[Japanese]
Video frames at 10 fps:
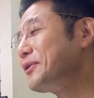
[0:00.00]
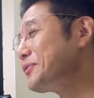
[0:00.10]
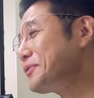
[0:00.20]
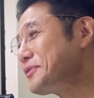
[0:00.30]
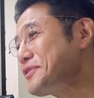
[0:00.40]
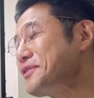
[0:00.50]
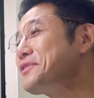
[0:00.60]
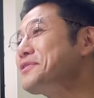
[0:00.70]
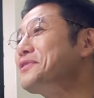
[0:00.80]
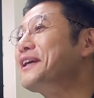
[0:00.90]
本当の事
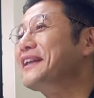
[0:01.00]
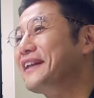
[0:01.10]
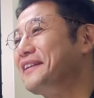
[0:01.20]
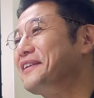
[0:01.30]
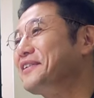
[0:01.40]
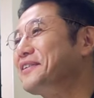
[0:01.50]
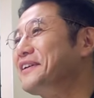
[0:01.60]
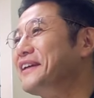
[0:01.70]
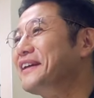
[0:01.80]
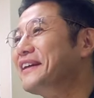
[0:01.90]
業承継だなっていうふうに